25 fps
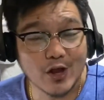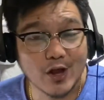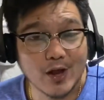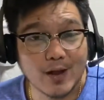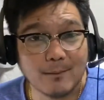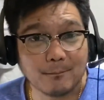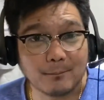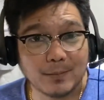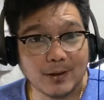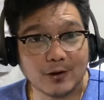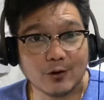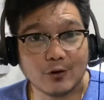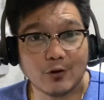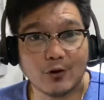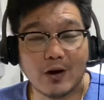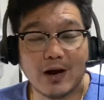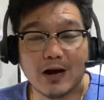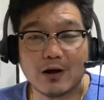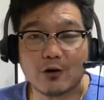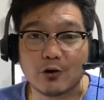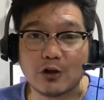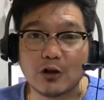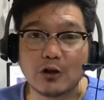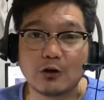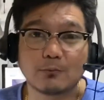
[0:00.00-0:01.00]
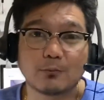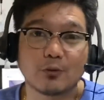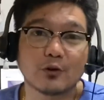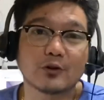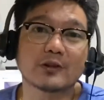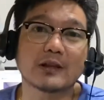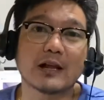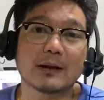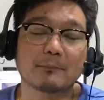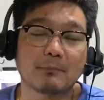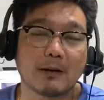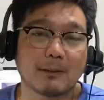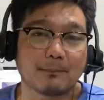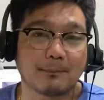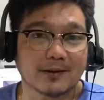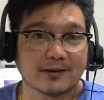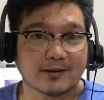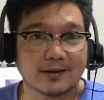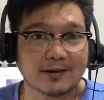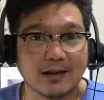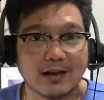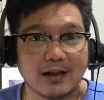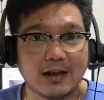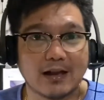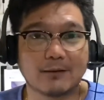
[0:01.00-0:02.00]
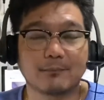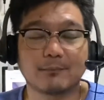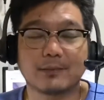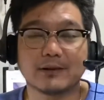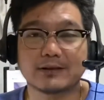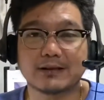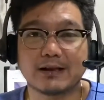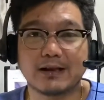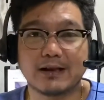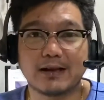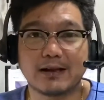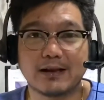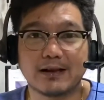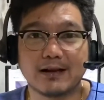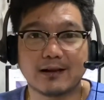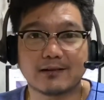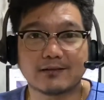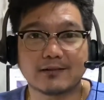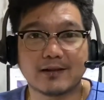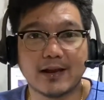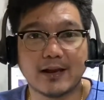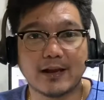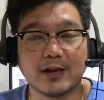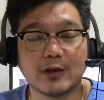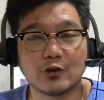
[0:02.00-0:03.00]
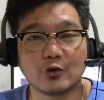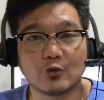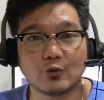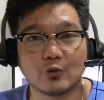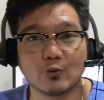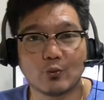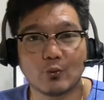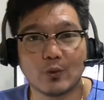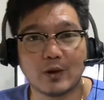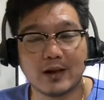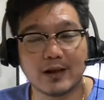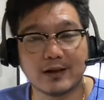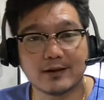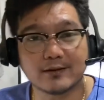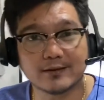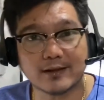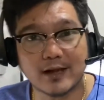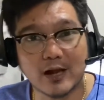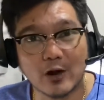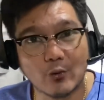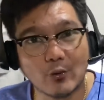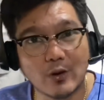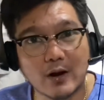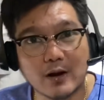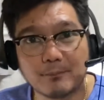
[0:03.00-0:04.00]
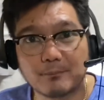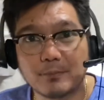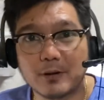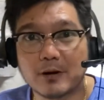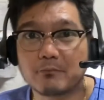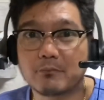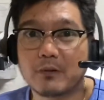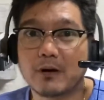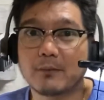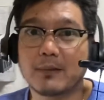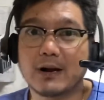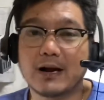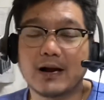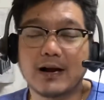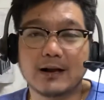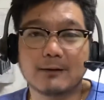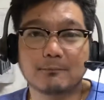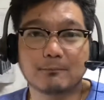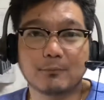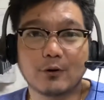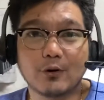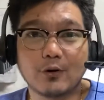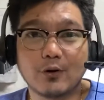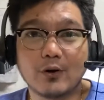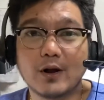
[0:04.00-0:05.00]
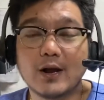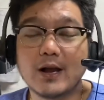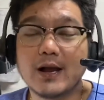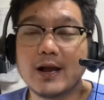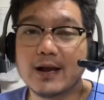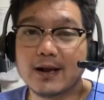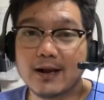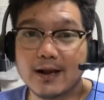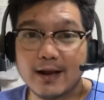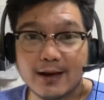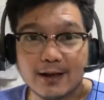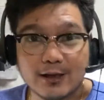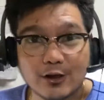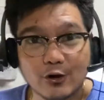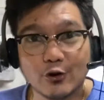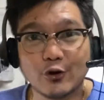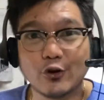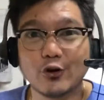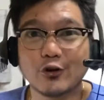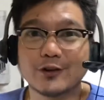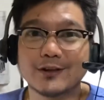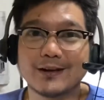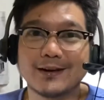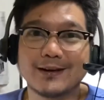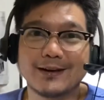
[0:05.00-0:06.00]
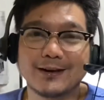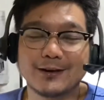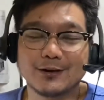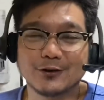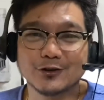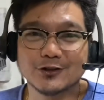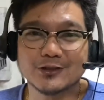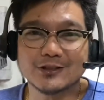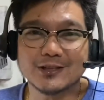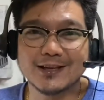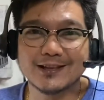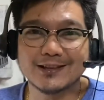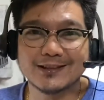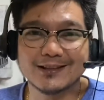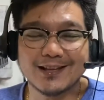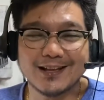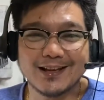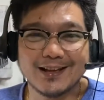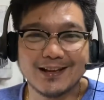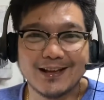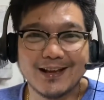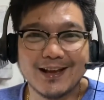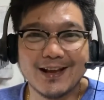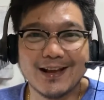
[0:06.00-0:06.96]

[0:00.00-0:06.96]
Pero ako'y lubos nagpapasalamat talaga sa inyong walang sawang pagmamahal po kay Don Jose Negosyante.